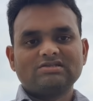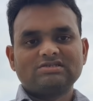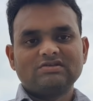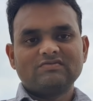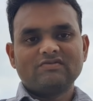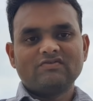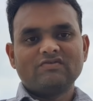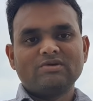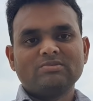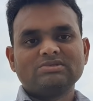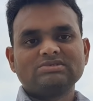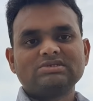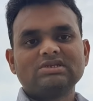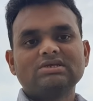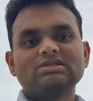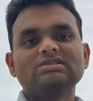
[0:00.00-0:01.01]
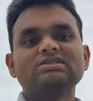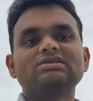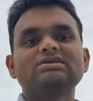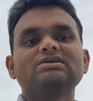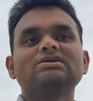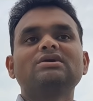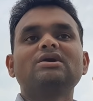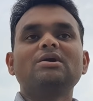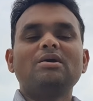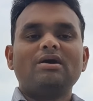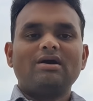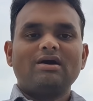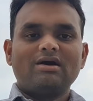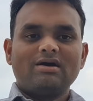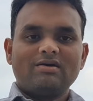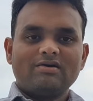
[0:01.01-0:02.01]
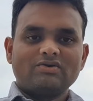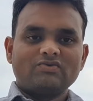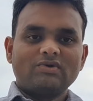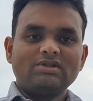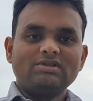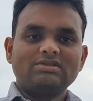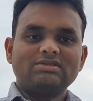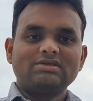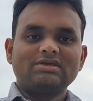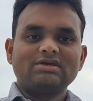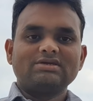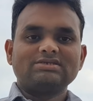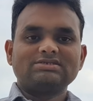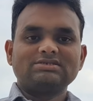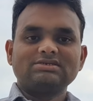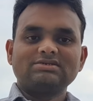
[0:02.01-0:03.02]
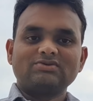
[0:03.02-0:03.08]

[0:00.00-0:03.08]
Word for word: கல்ச்சர் பர்ஃபார்மன்ஸ்லேருந்து டுவெல்த்து இயர்ஸு